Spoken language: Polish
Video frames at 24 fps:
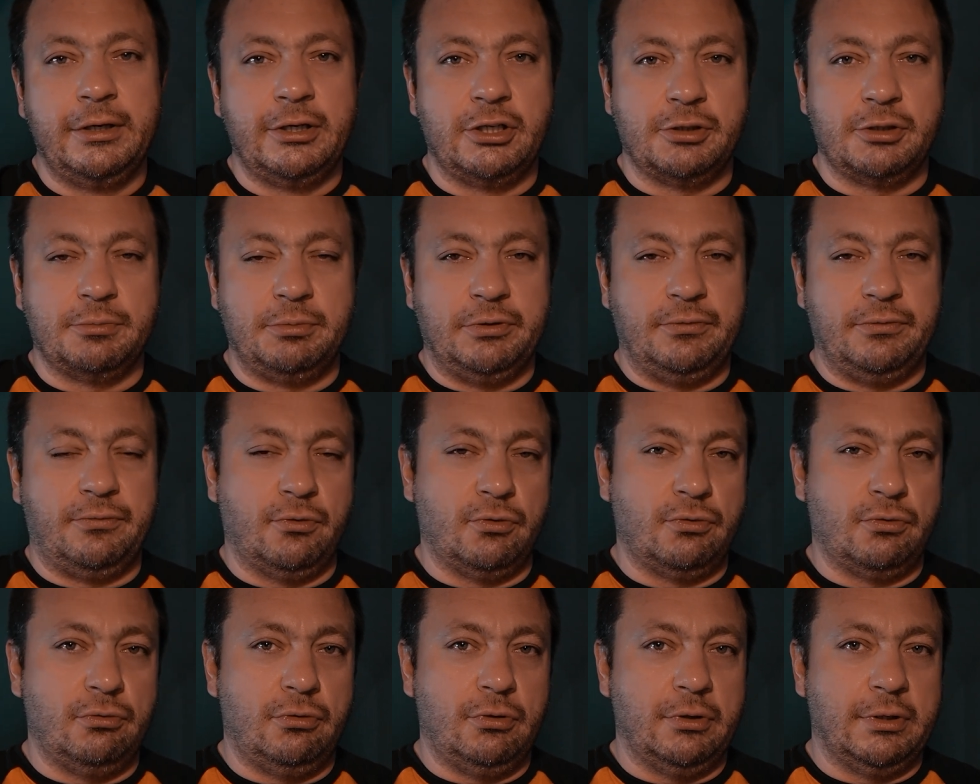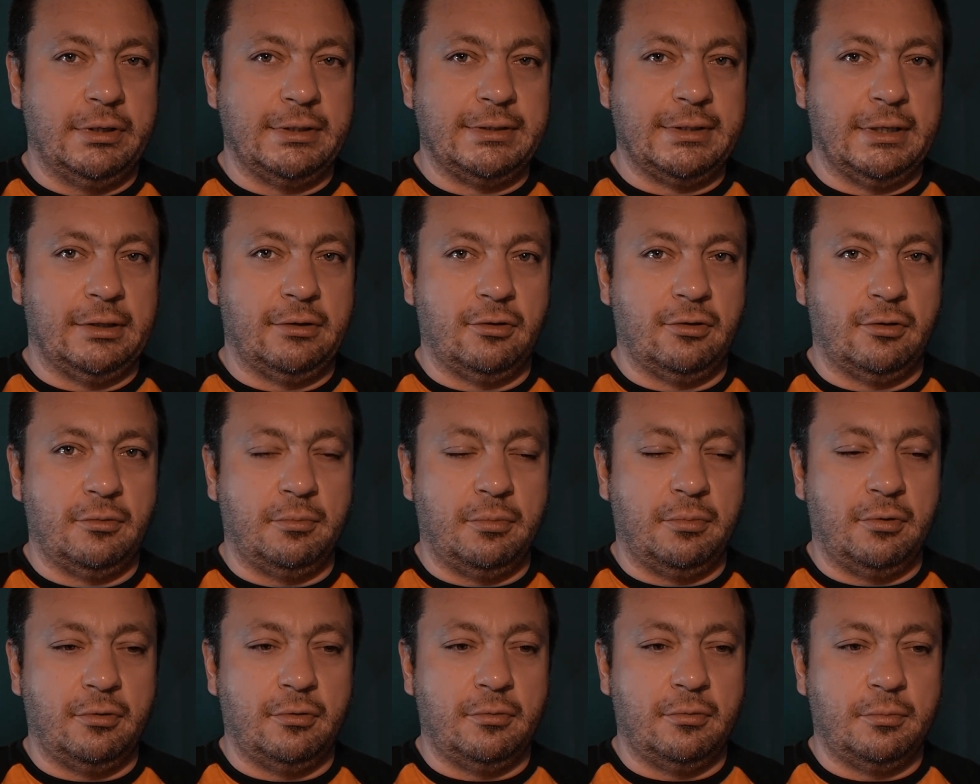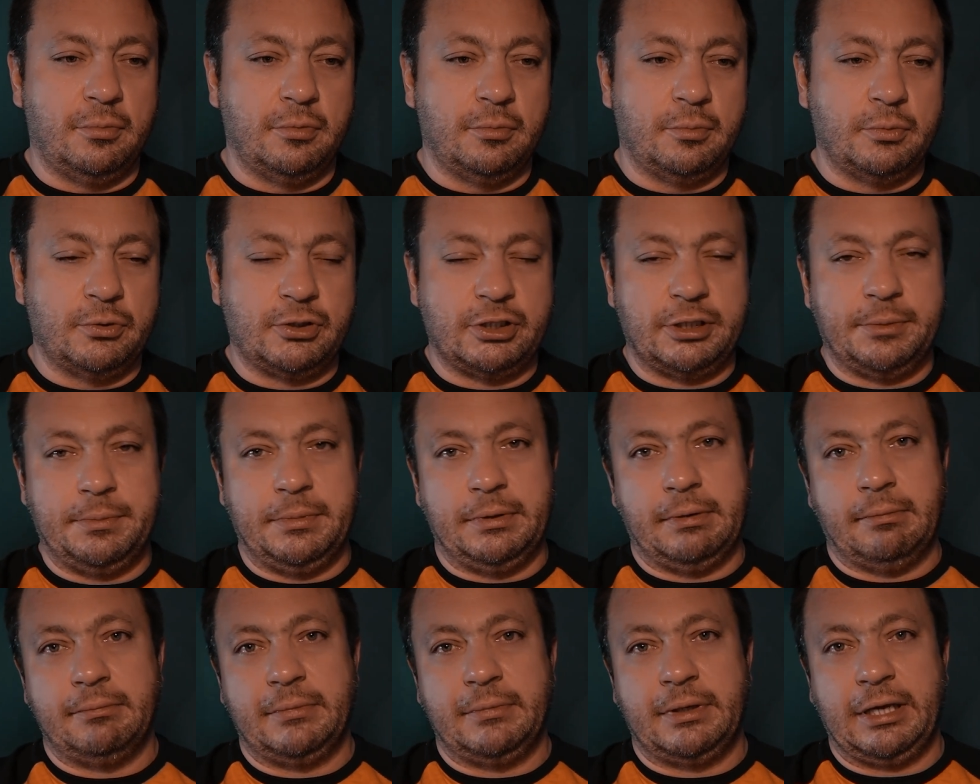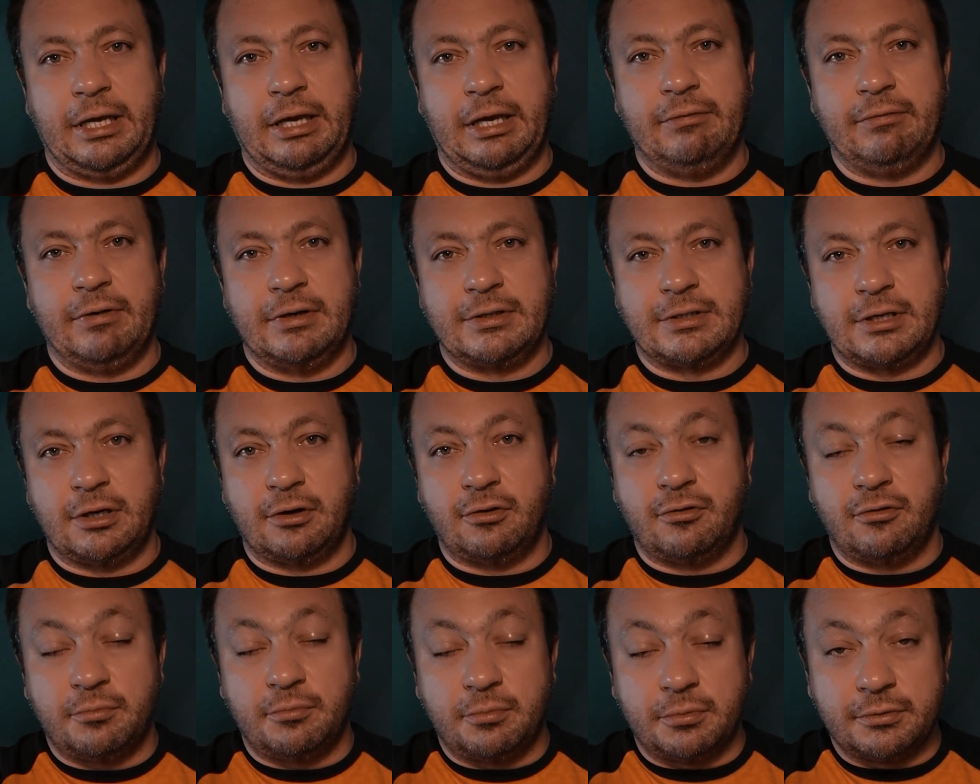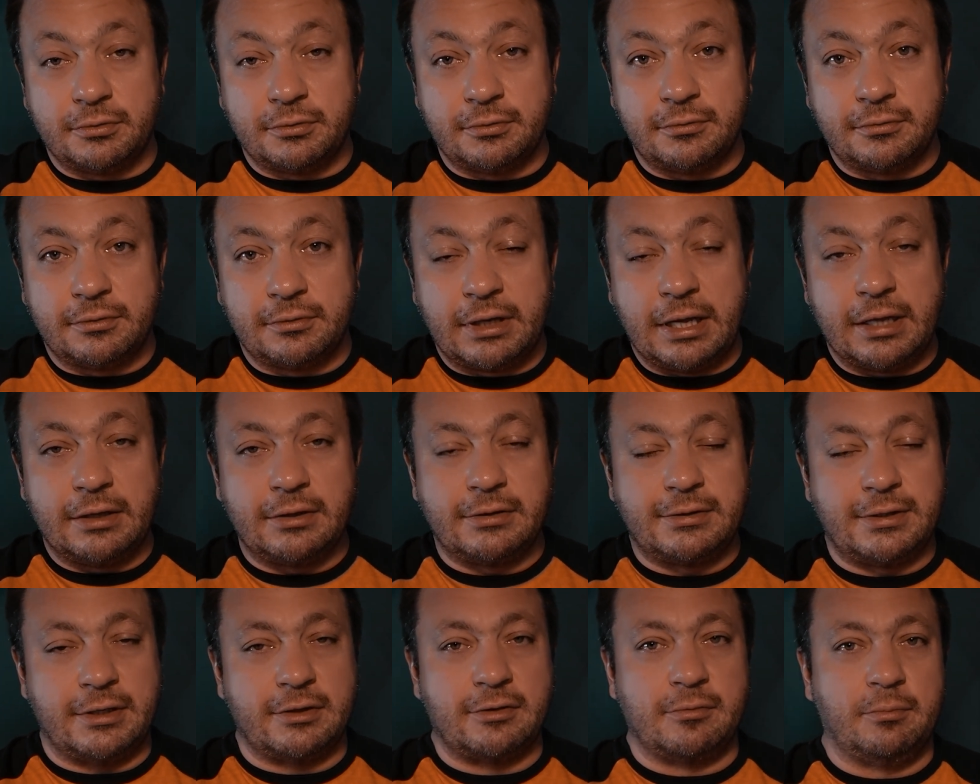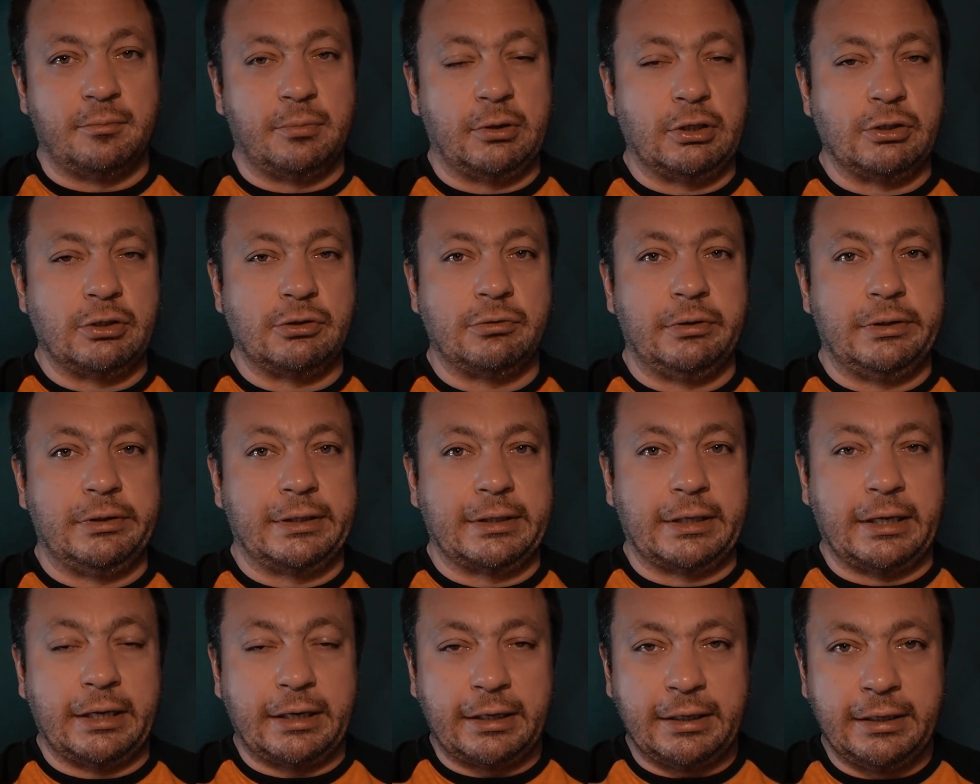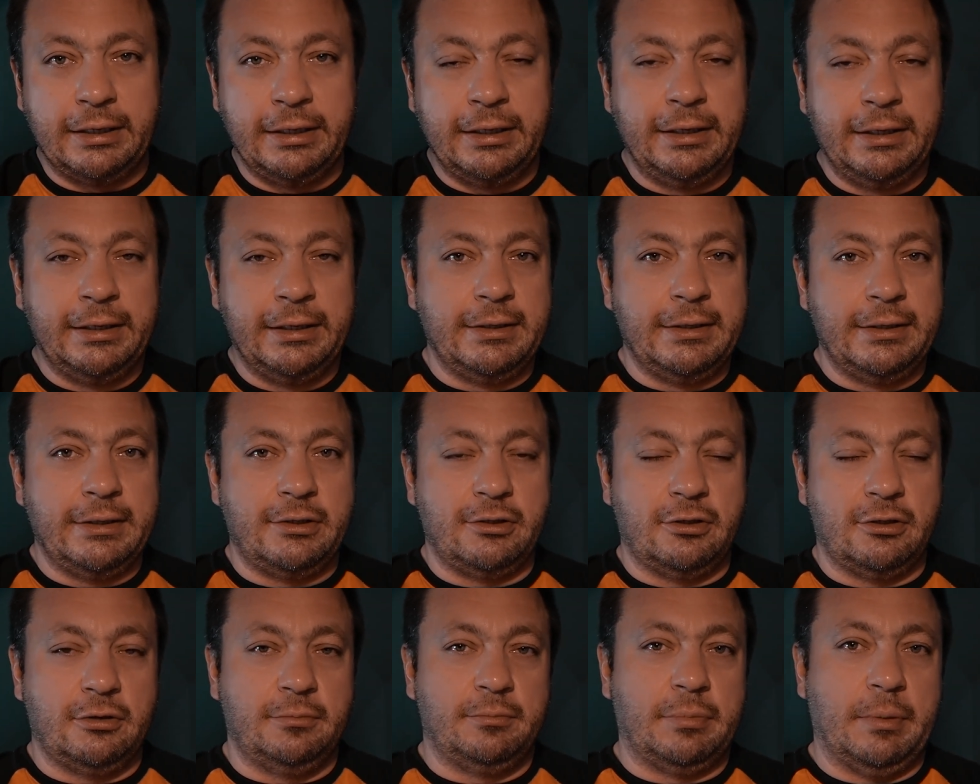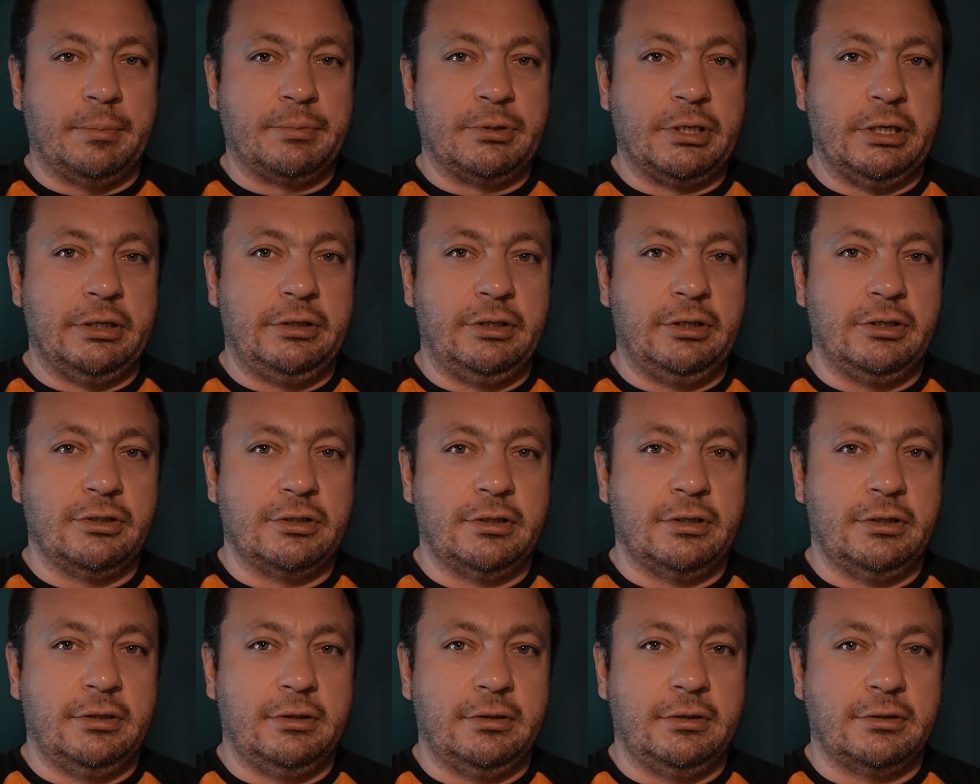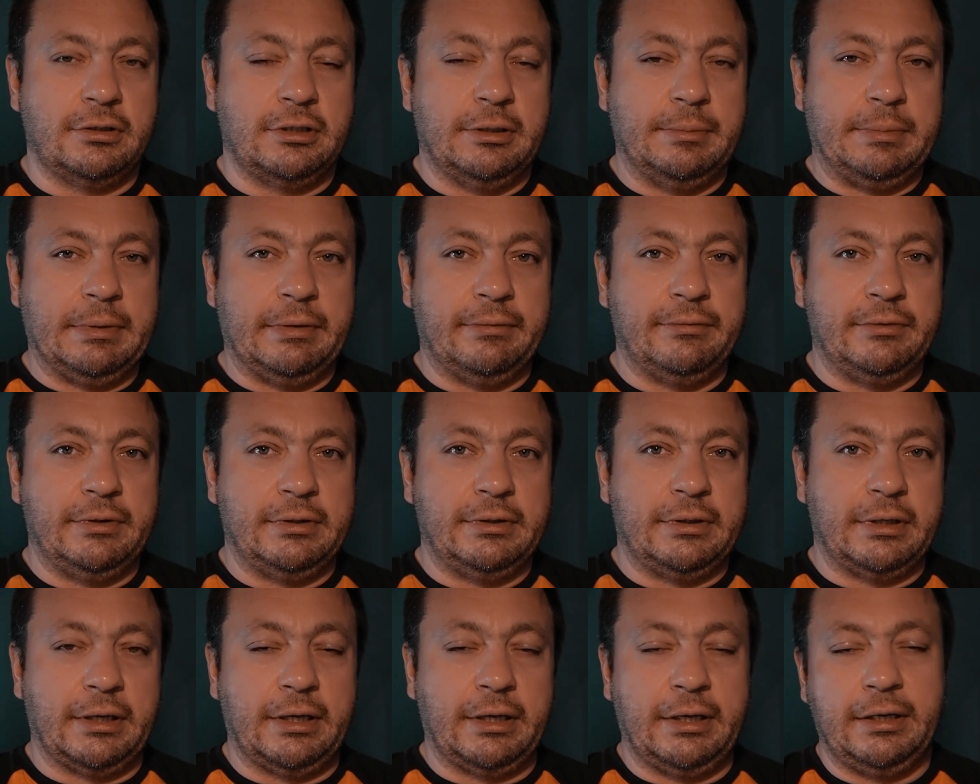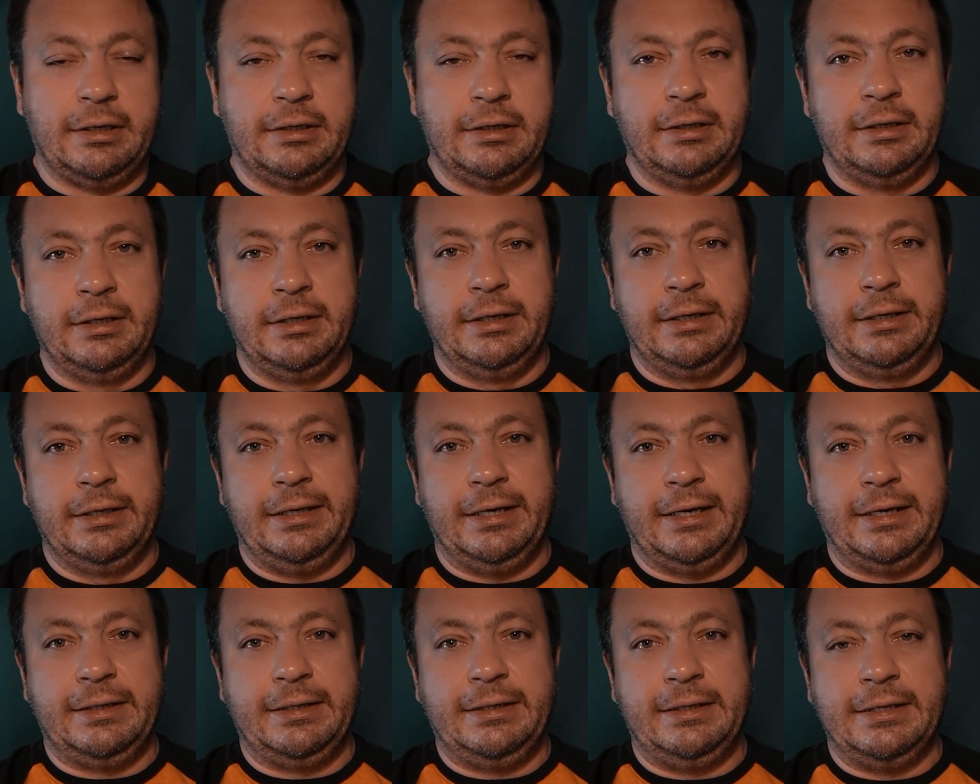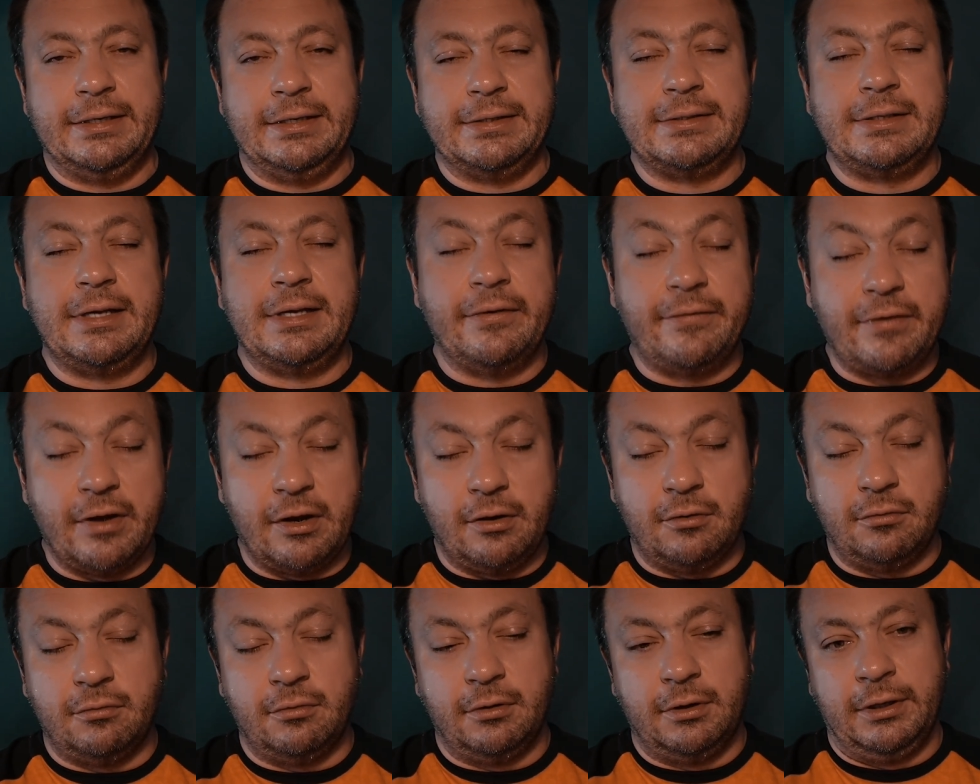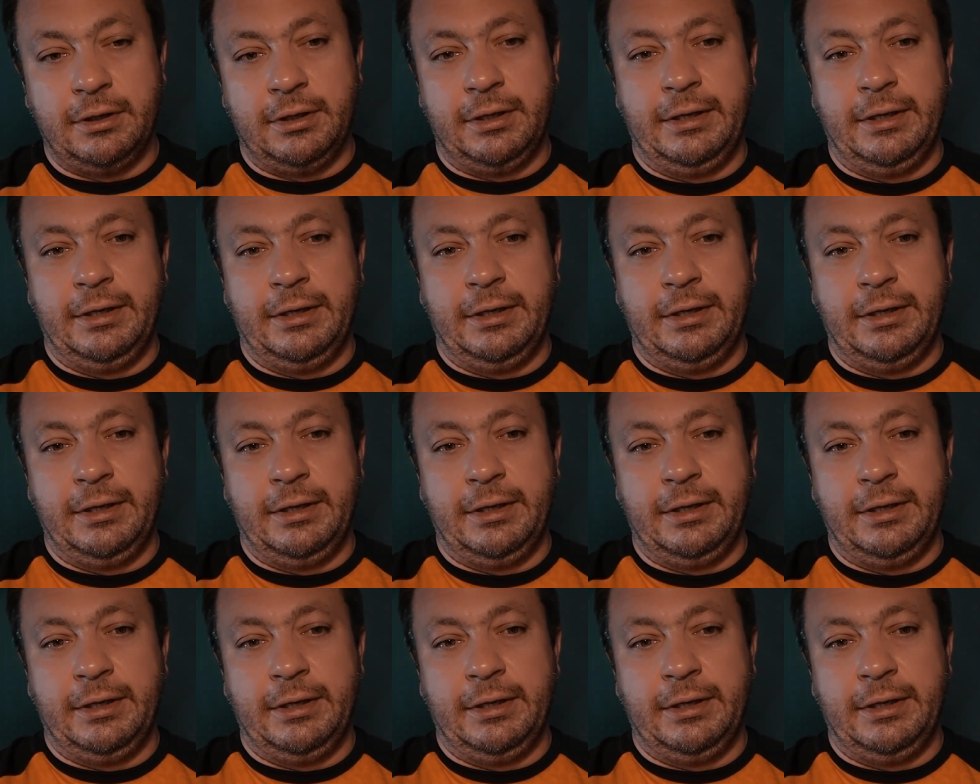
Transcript: żebyś wrócił do nas na tor, bo, bo potrzeba nam takich walczaków, bo ten sezon pokazuje, tak jak zresztą poprzednie, że, że naprawdę takich jak ty jest niewielu.